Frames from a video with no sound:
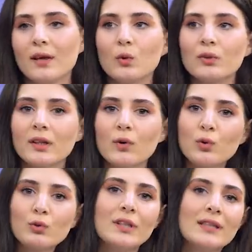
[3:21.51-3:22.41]
Yani ona
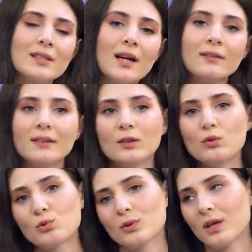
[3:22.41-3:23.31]
o gün 2 saat değil de
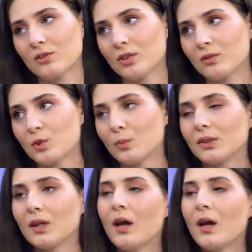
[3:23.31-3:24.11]
3 saat çalışmalı. Hı.